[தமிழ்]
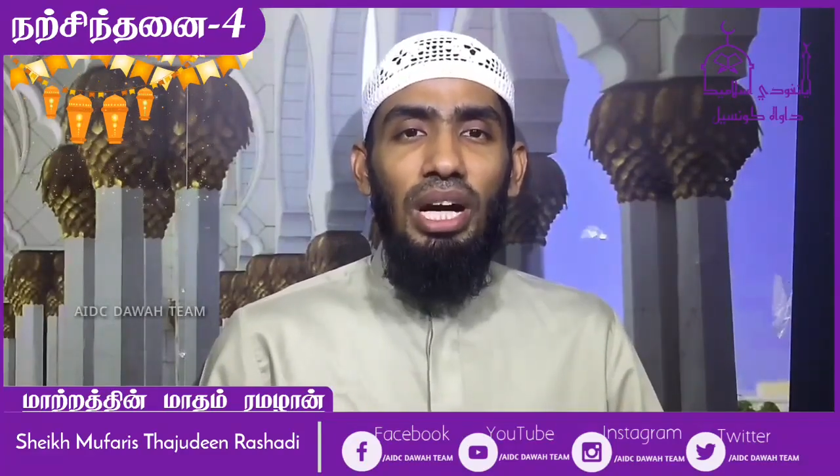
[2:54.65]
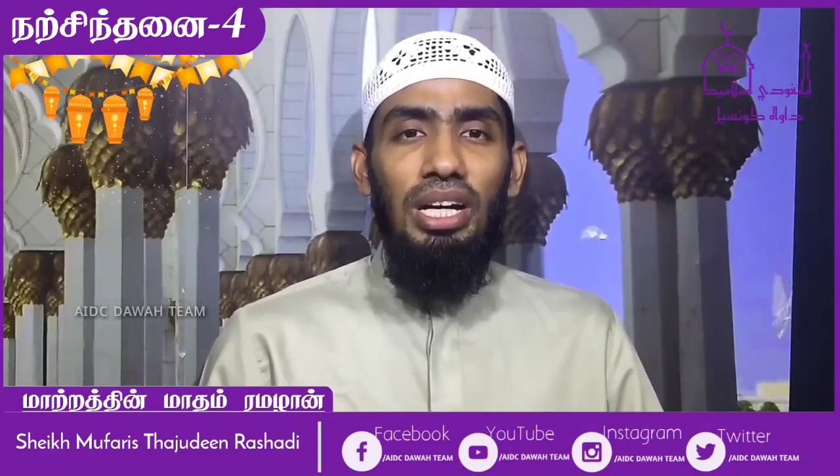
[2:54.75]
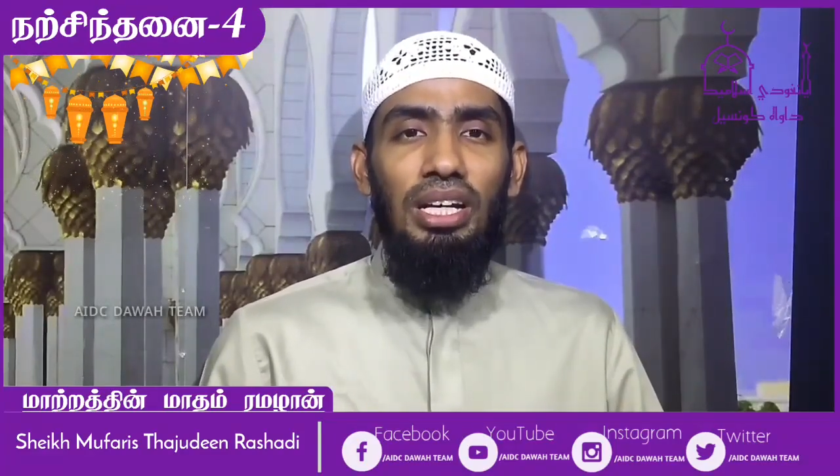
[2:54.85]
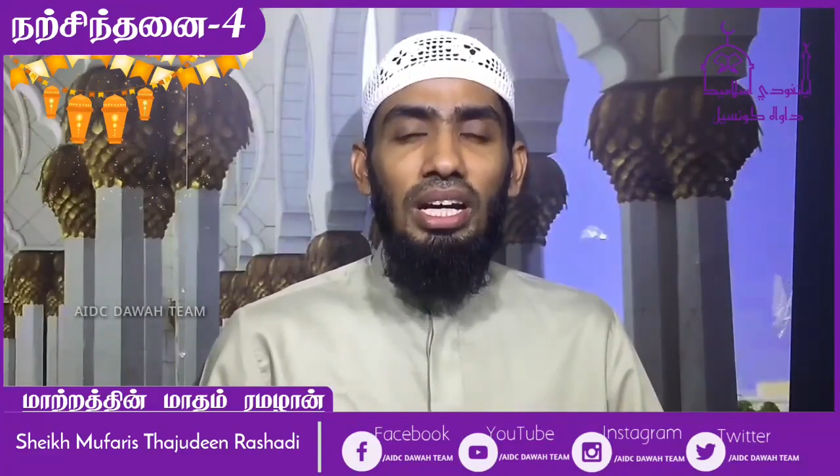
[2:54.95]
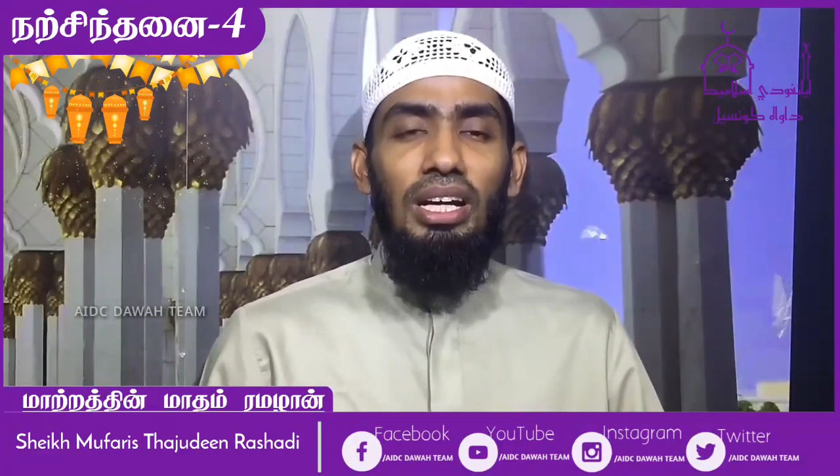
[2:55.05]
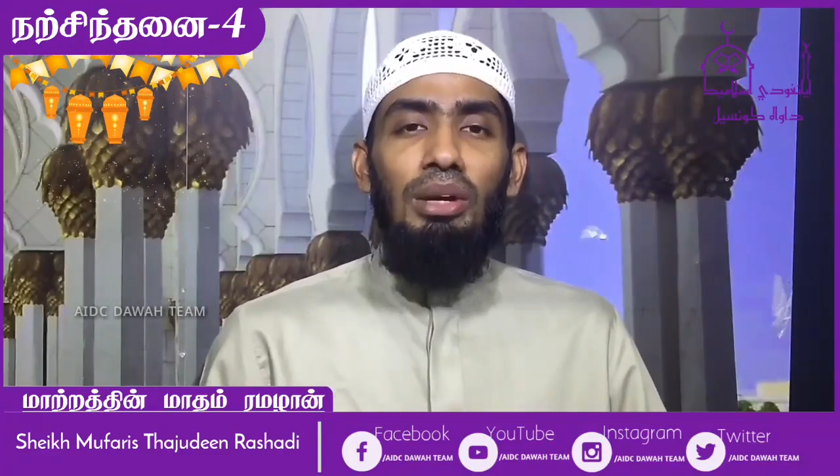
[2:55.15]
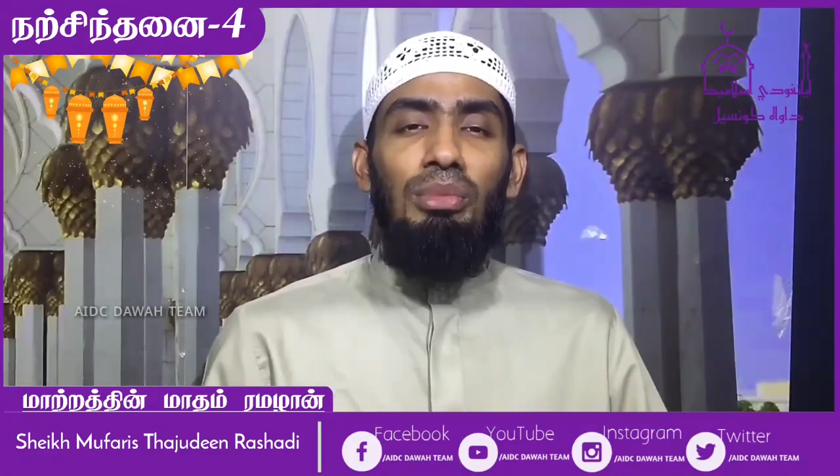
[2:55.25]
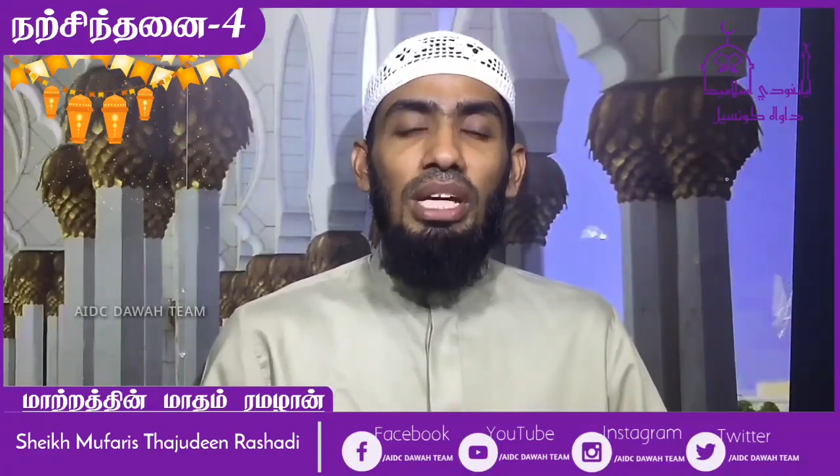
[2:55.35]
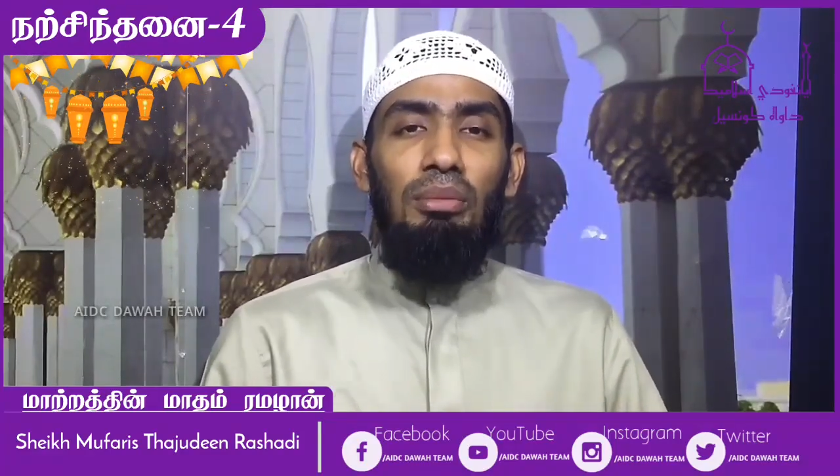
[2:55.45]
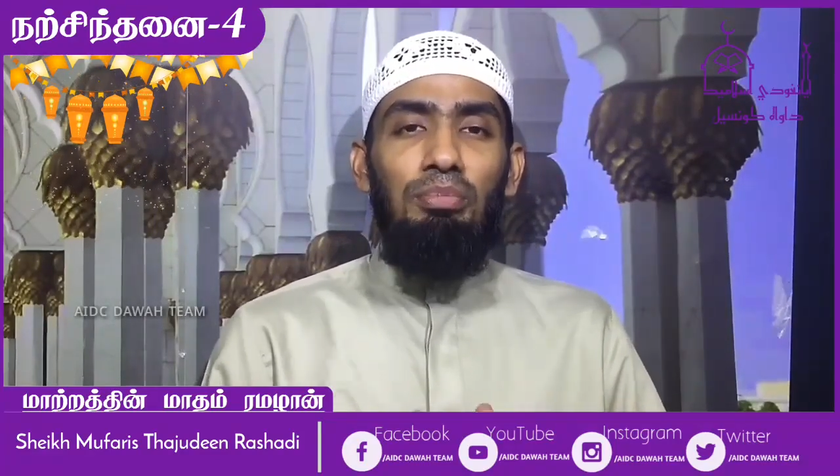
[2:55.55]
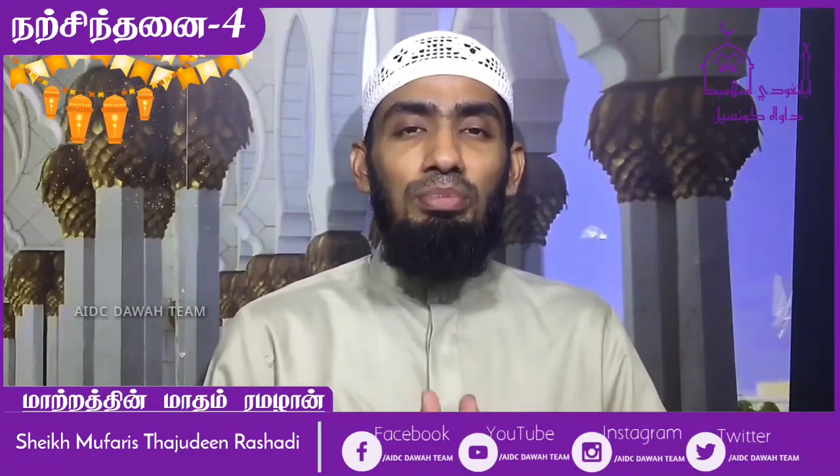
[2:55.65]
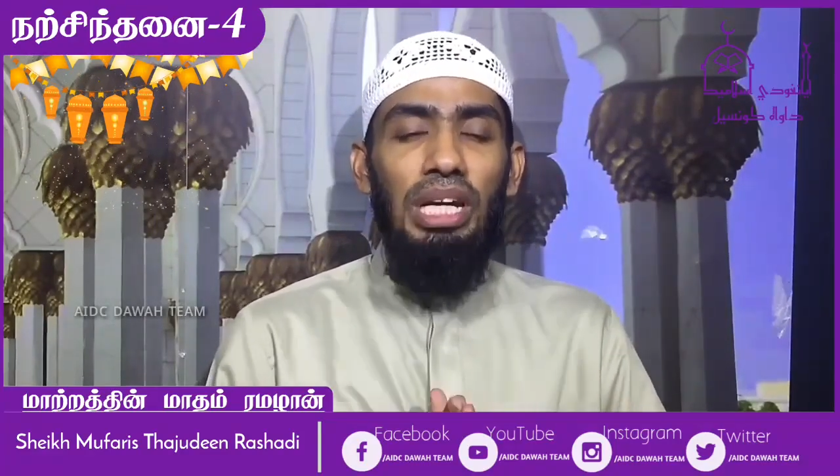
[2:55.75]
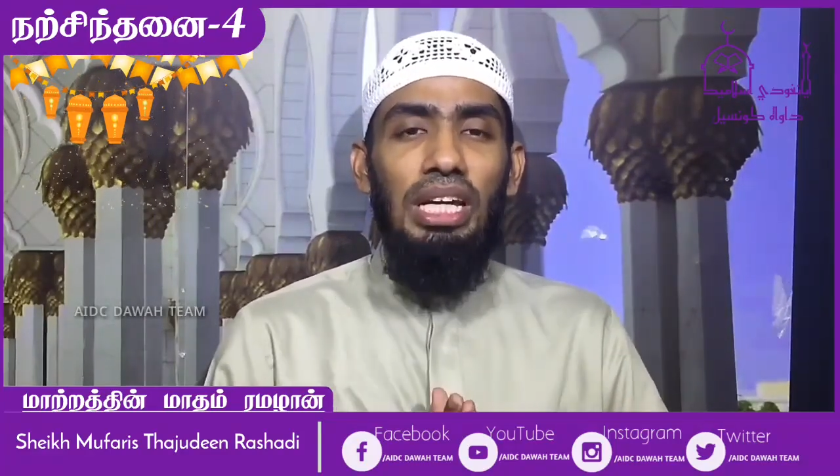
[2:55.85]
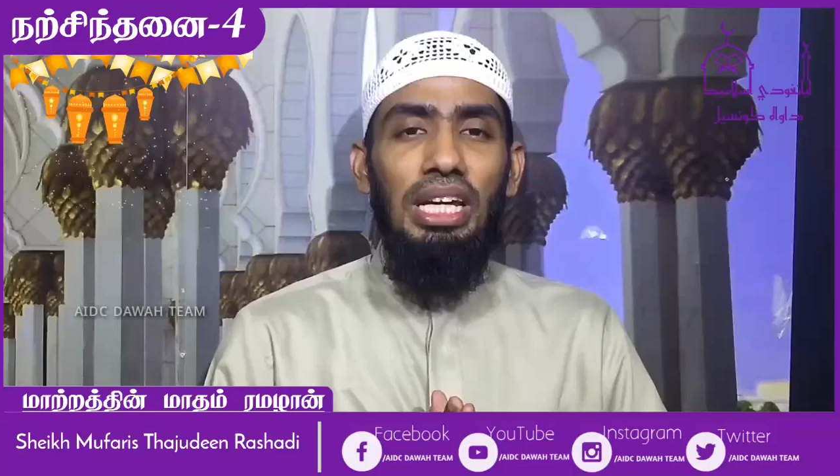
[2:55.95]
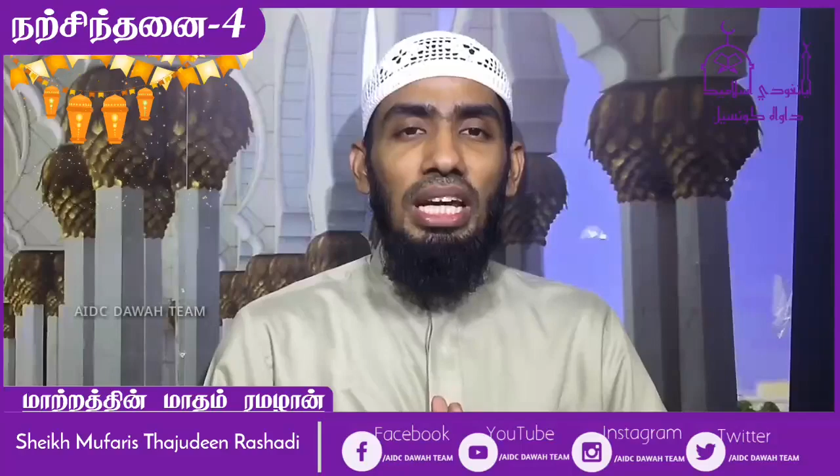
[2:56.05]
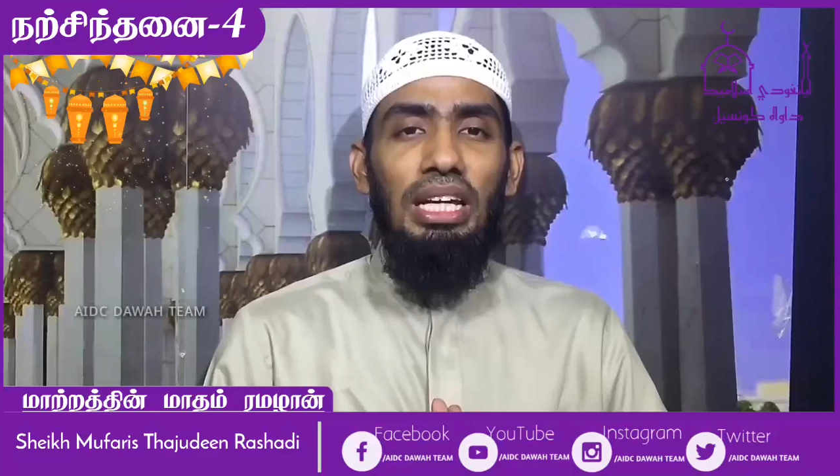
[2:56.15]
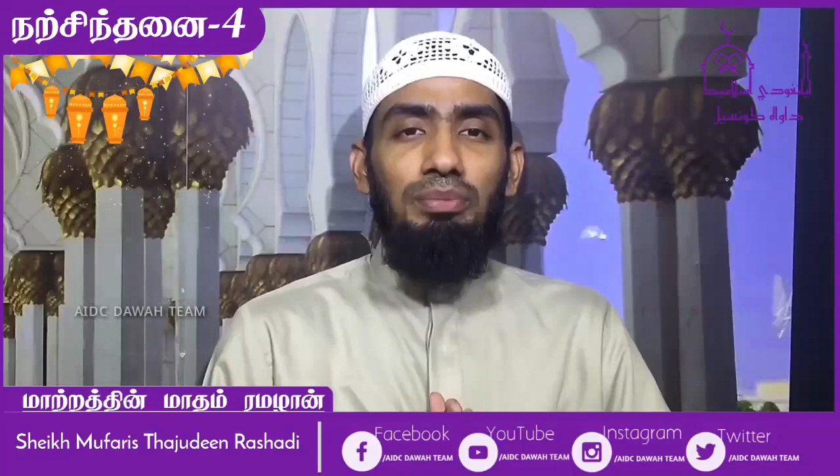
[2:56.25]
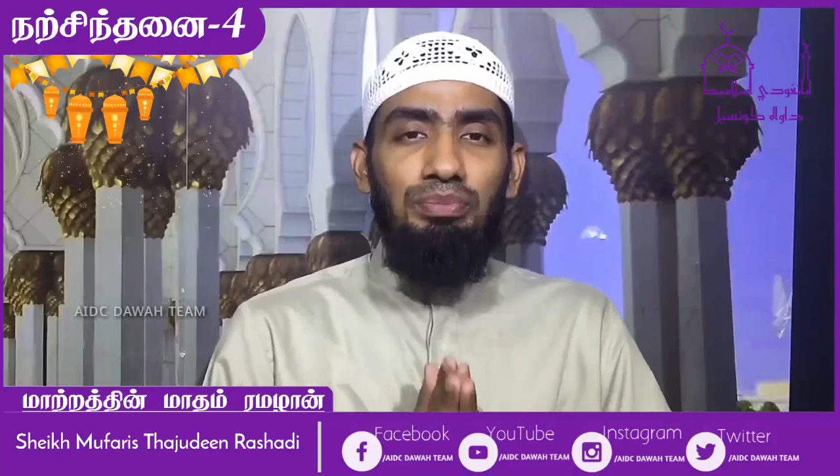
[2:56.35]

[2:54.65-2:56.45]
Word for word: பாருங்கள் மிகப்பெரிய